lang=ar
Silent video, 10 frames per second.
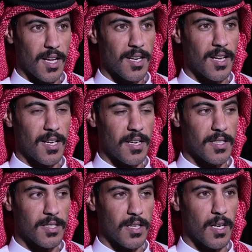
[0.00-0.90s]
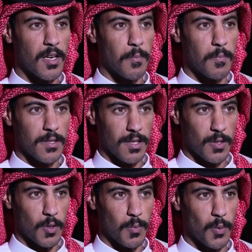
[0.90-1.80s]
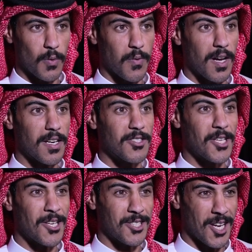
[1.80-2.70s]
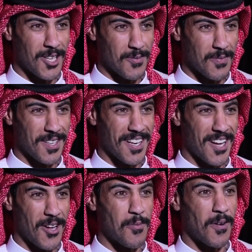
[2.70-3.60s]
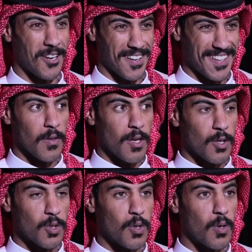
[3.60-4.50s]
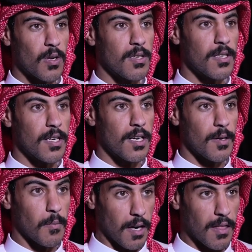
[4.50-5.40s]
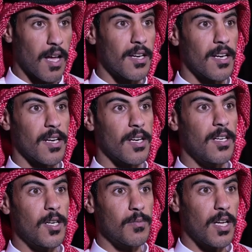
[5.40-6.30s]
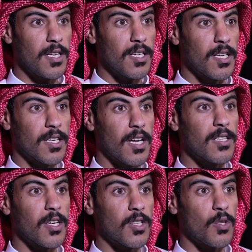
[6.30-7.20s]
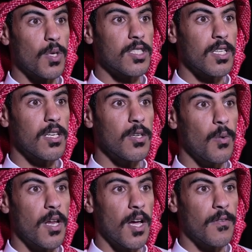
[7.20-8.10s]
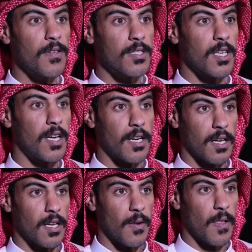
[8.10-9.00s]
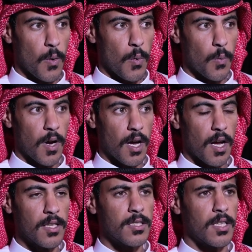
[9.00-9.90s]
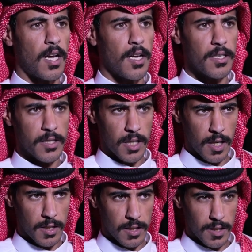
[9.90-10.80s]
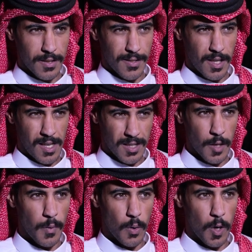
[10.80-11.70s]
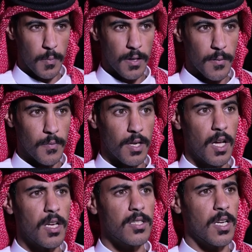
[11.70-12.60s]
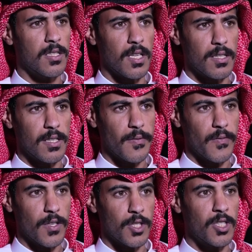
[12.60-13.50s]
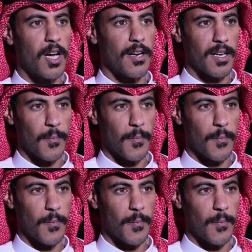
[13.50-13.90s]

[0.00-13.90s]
أنا أسكن غرب منطقة تبوك فأنا إنسان جاي من البر شكرا مرة ثانية للرحلة الإبداعية اللي قدرت توصل لي وأنا في صحراء وأنصح أي شخص عنده موهبة لا يتردد يشارك